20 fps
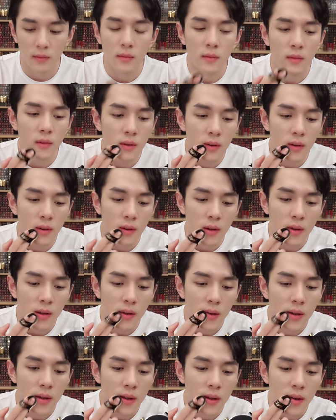我觉得明明还
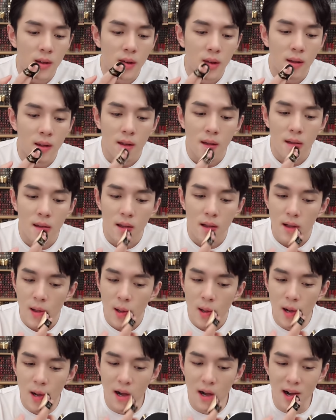蛮好看的、啊，我说
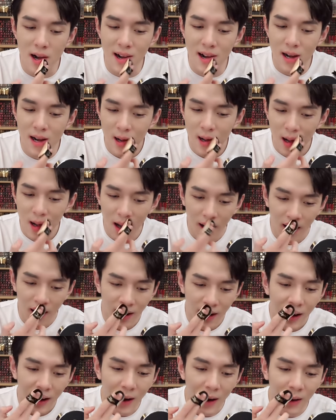真的，
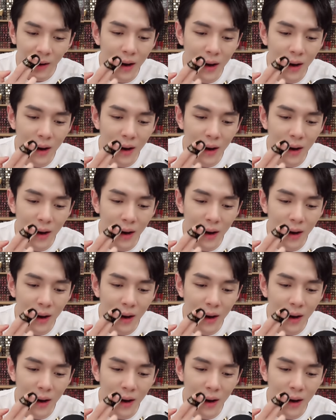好